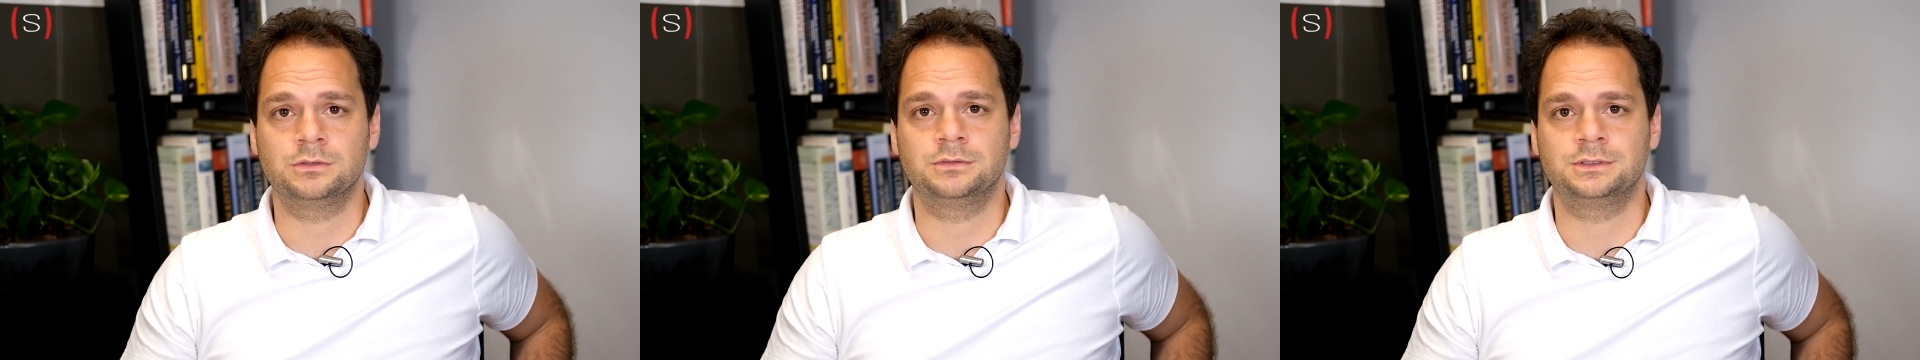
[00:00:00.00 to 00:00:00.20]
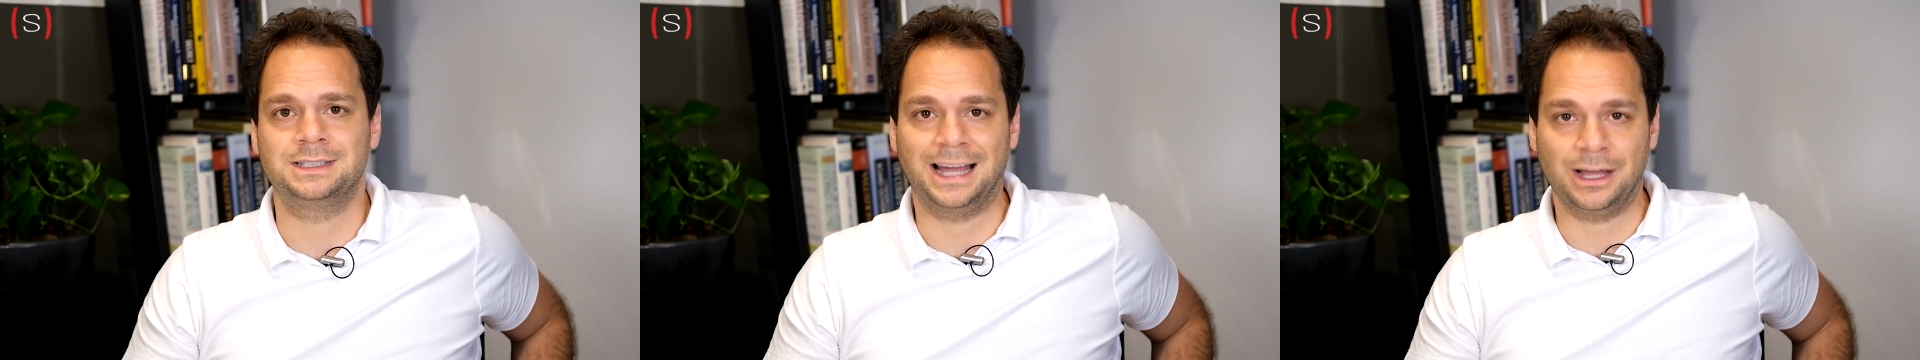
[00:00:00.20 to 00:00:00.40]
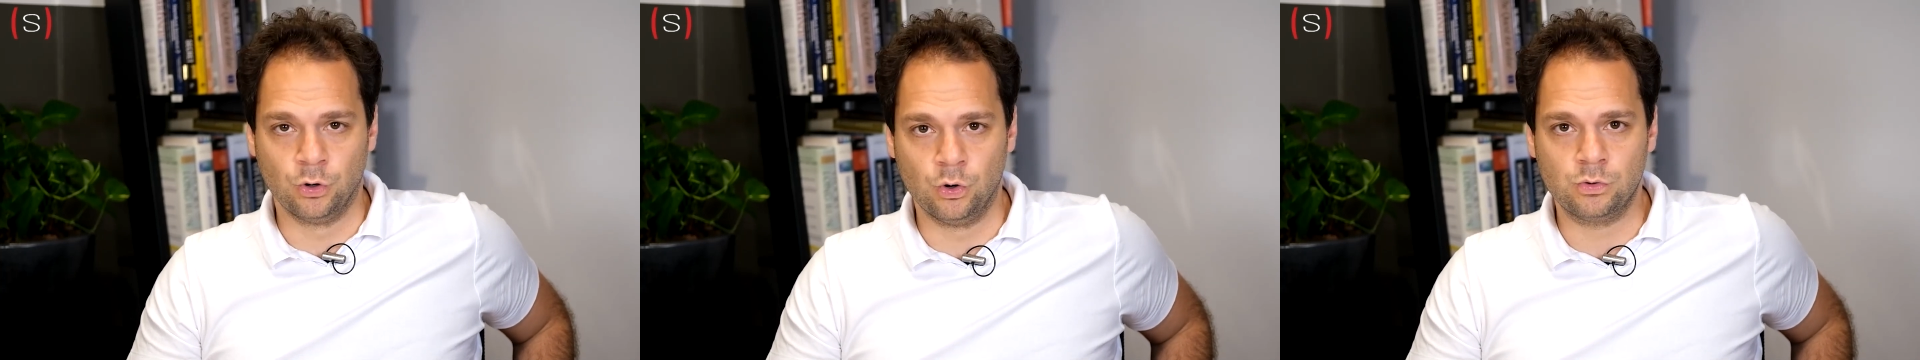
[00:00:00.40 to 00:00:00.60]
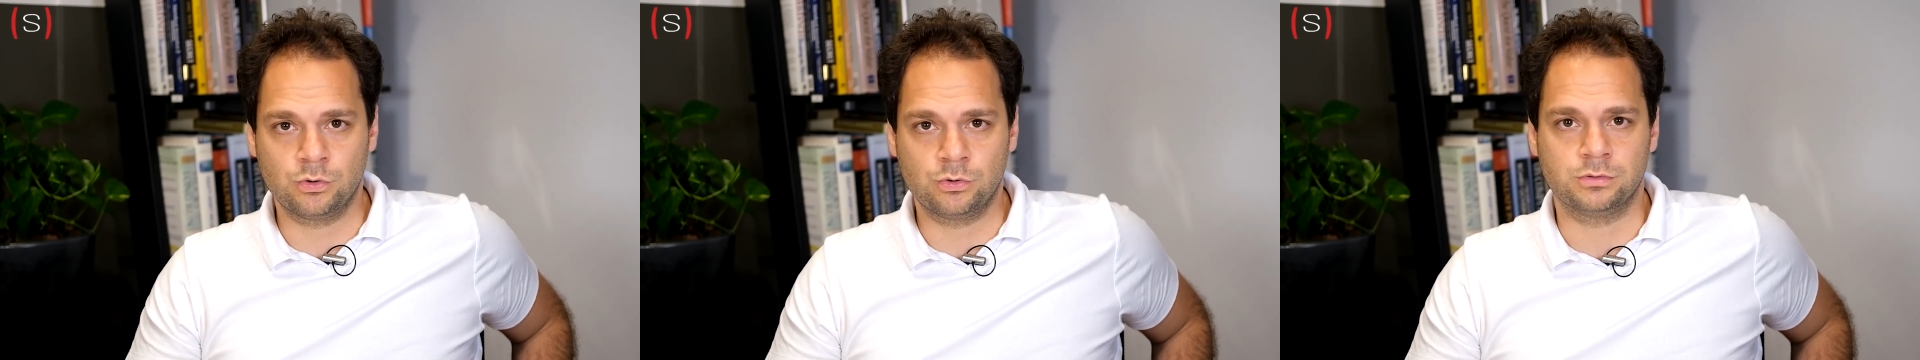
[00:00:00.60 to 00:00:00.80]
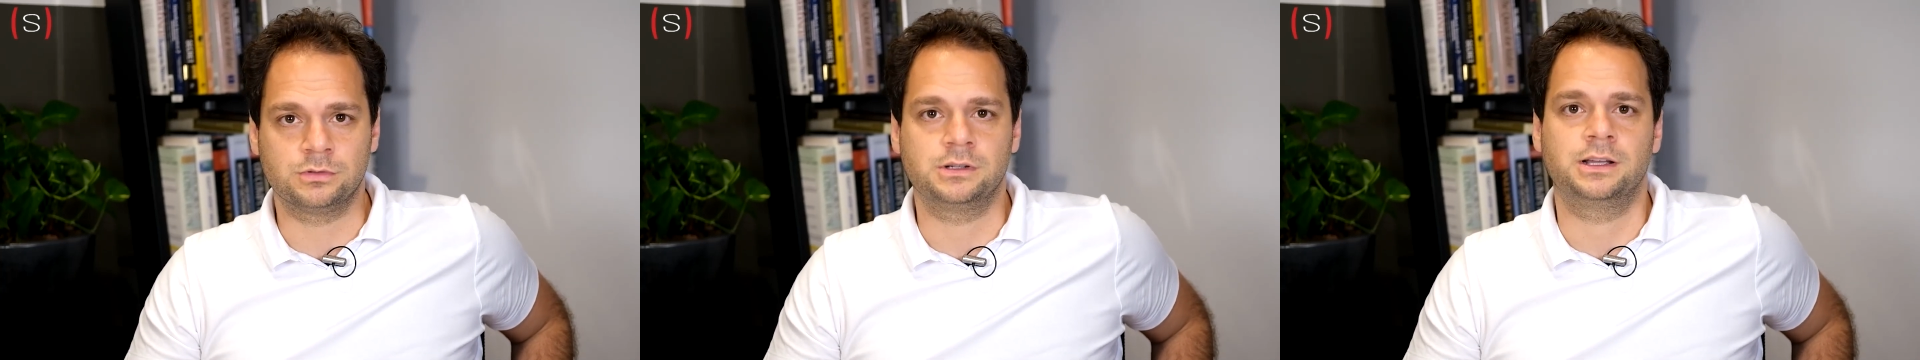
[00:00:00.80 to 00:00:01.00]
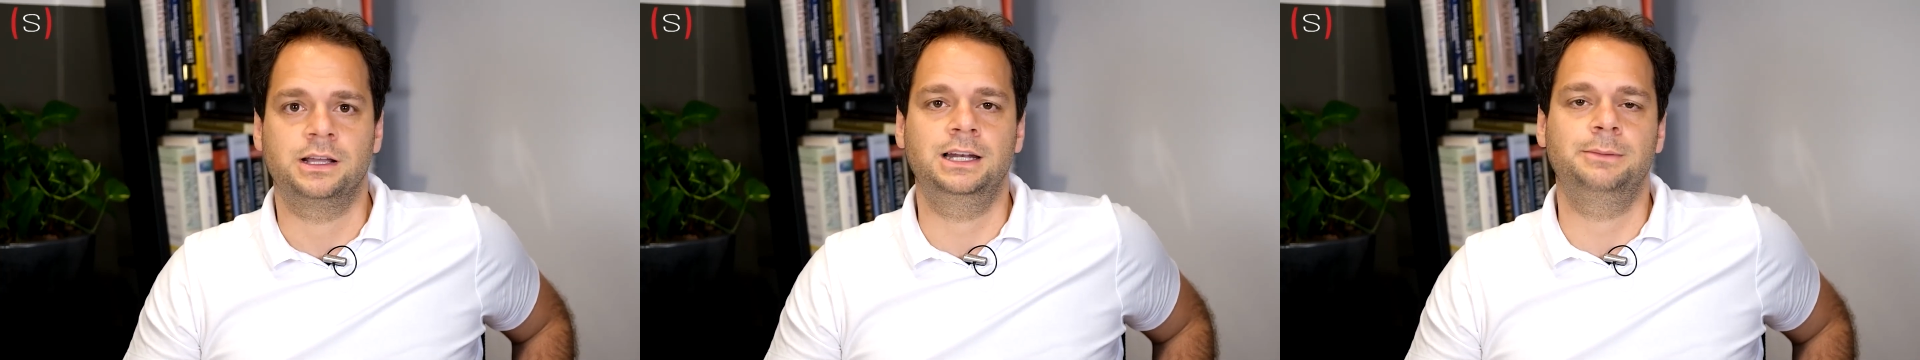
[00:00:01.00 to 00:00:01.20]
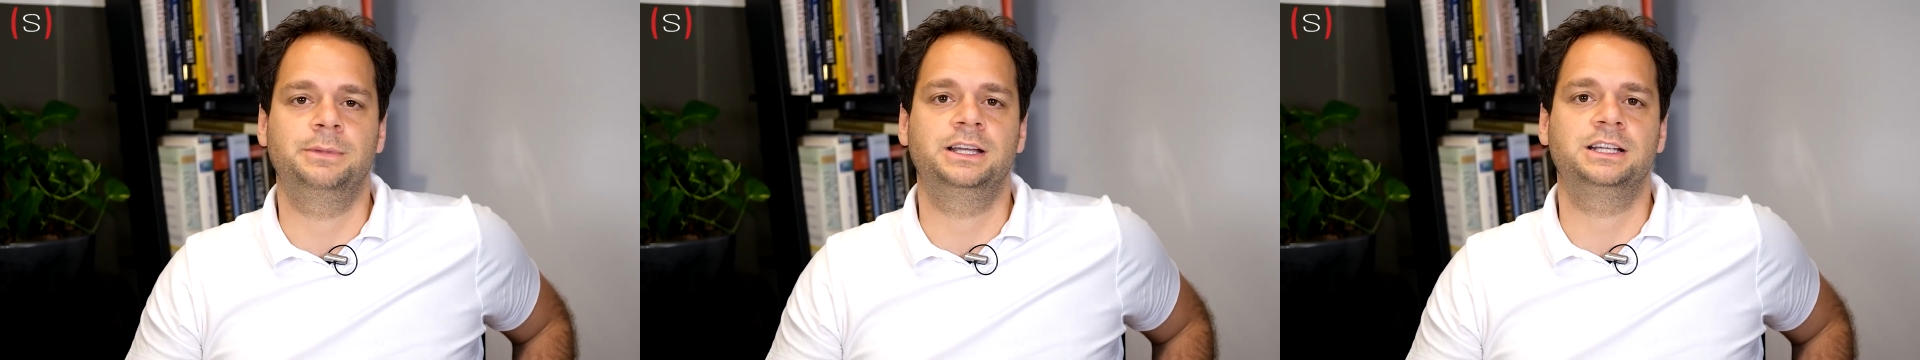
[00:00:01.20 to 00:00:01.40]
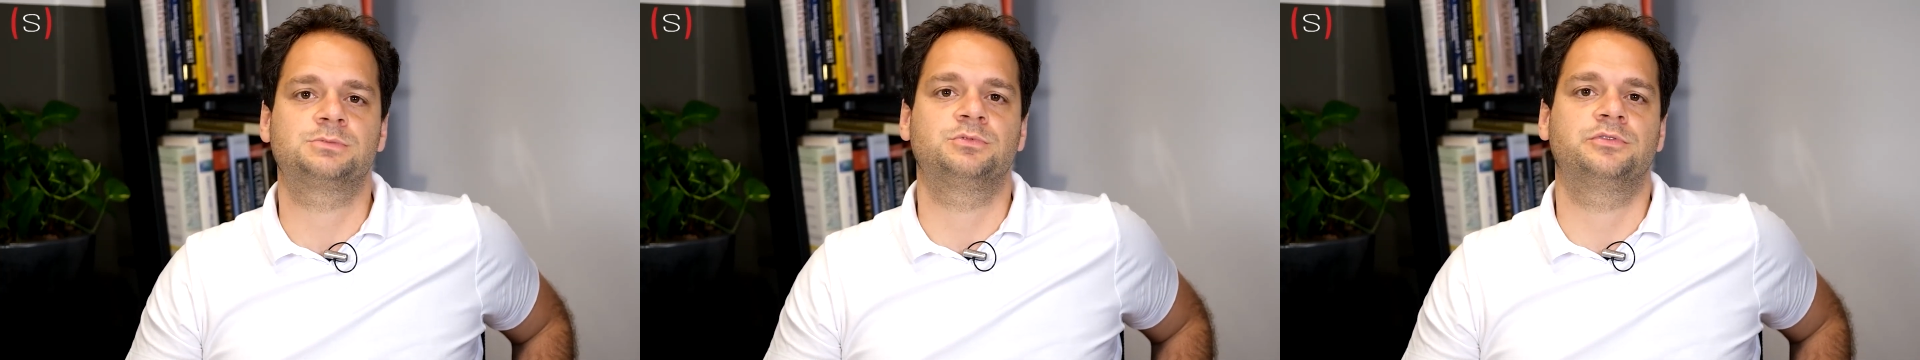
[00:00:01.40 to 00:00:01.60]
Daron. Ele
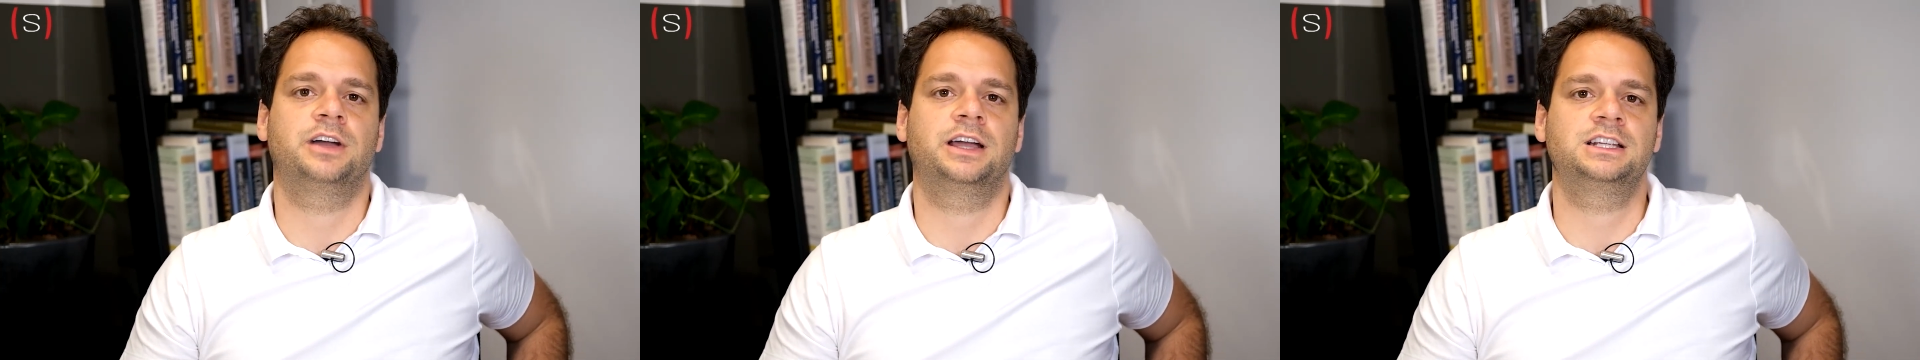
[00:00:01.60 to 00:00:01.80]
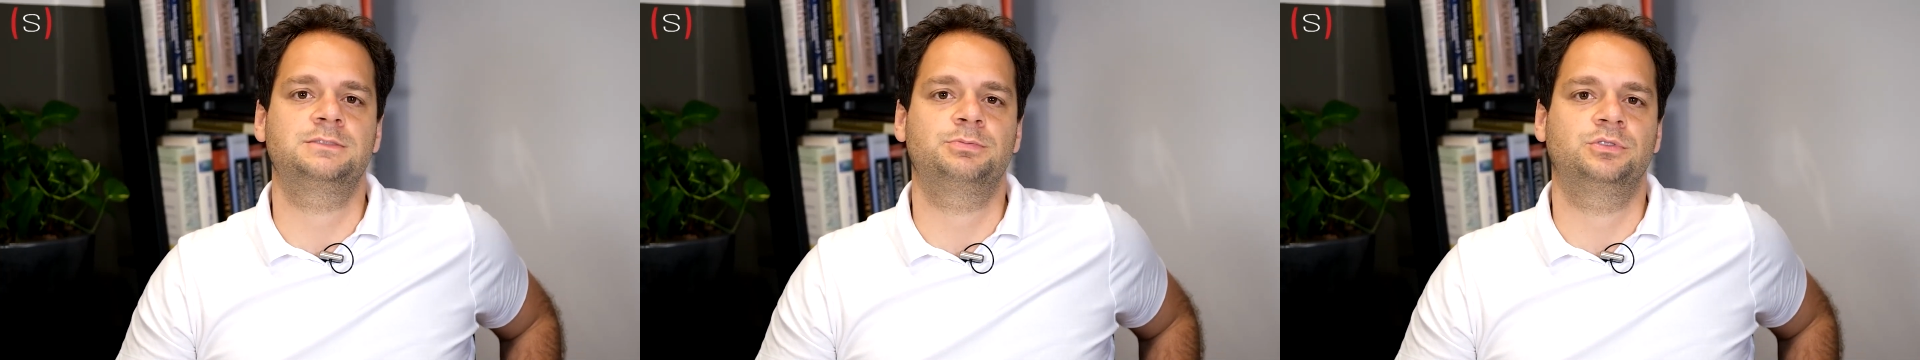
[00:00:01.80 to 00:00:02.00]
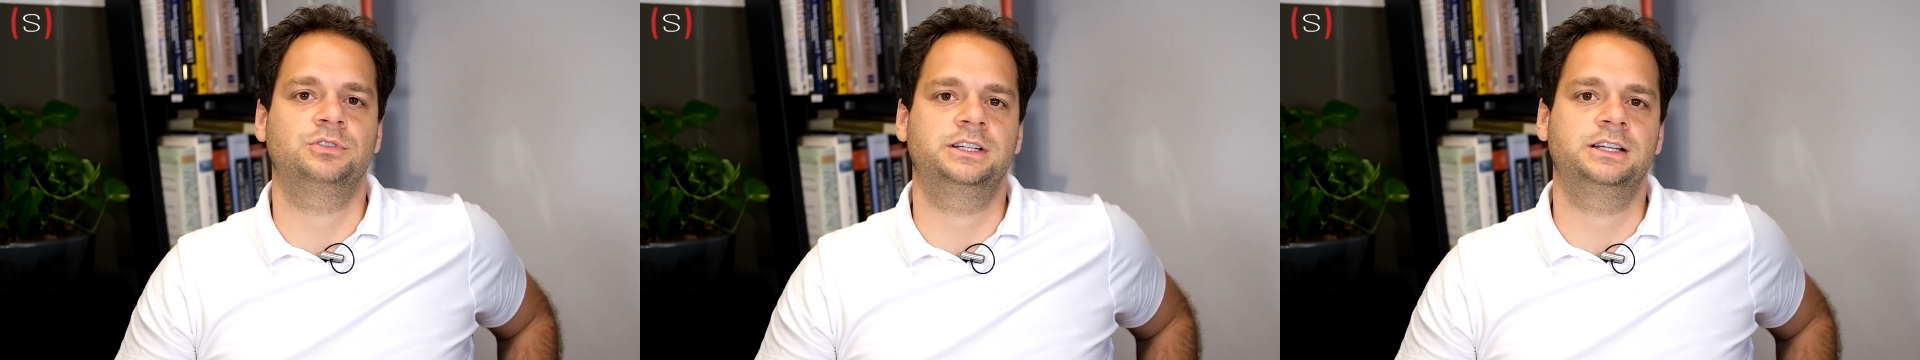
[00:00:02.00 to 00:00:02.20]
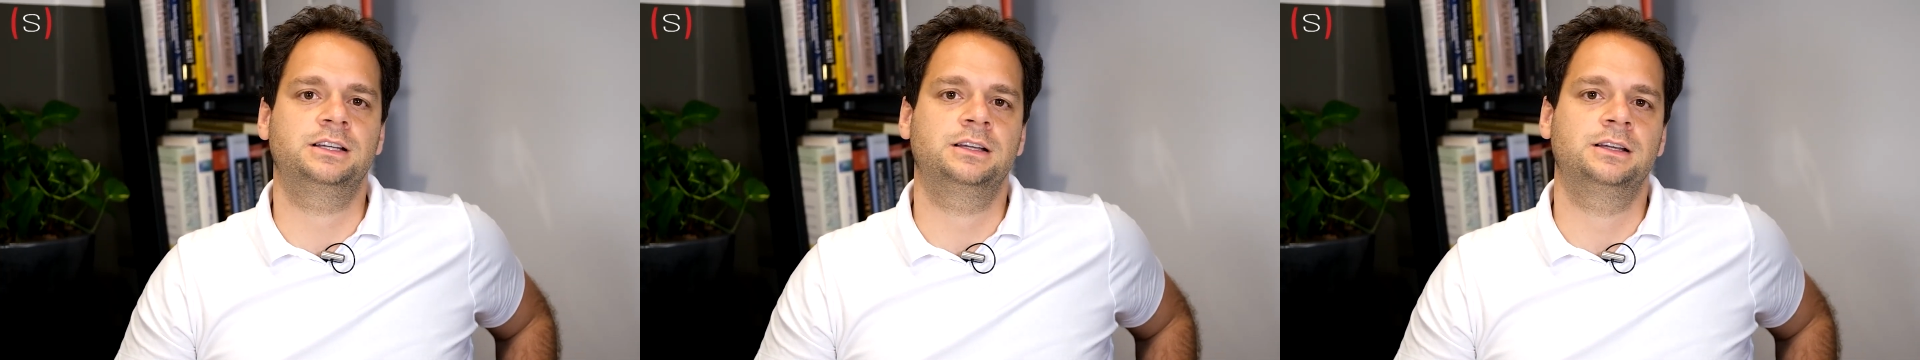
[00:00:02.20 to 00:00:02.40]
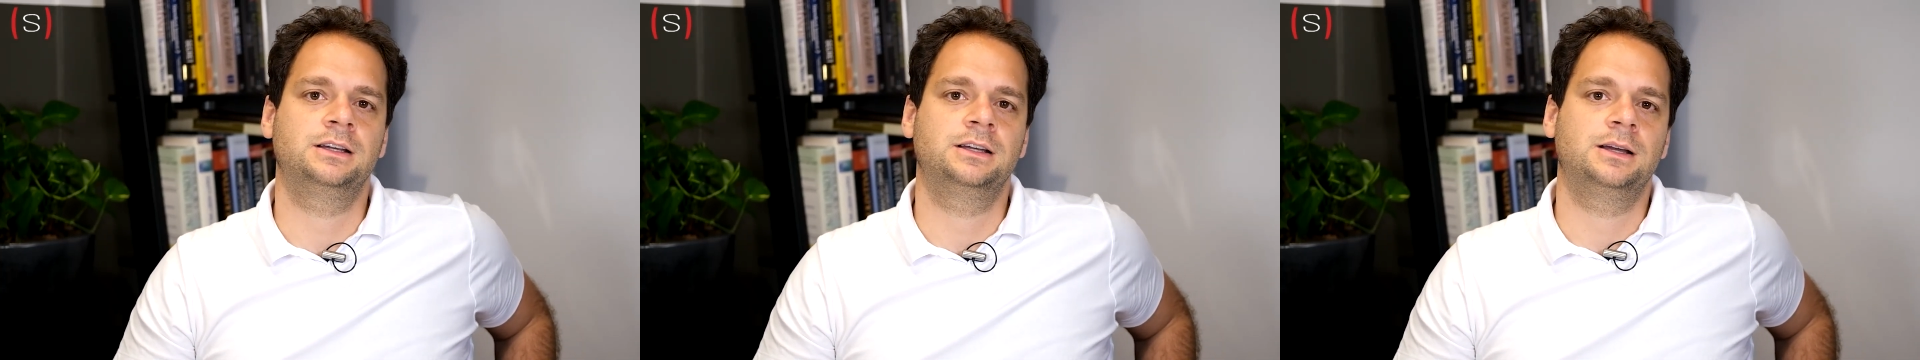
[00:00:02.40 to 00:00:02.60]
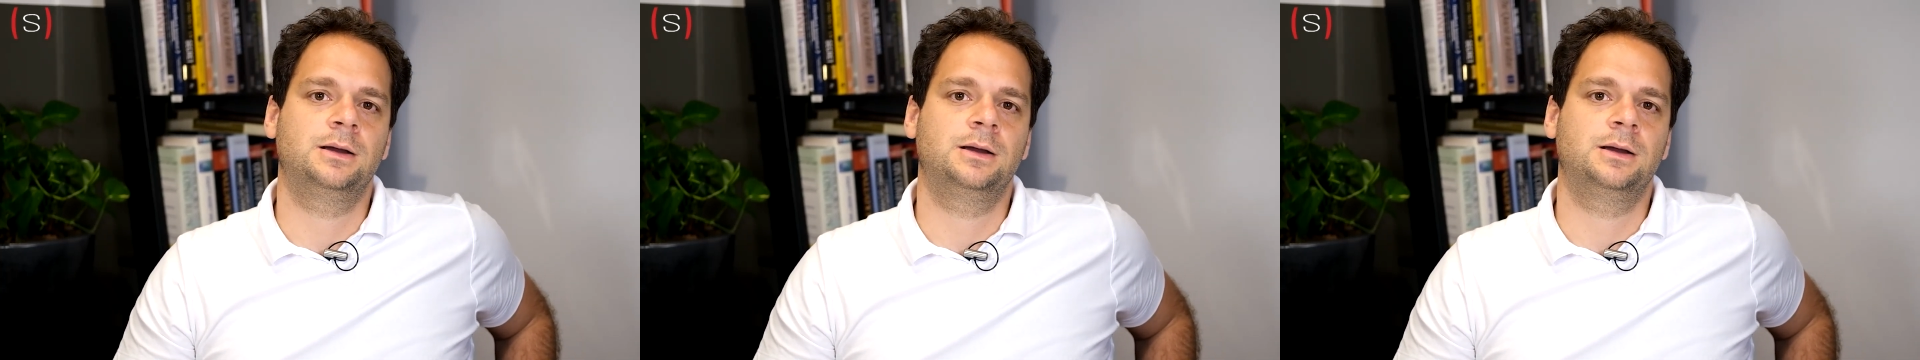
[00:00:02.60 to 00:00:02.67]
mesmo vai responder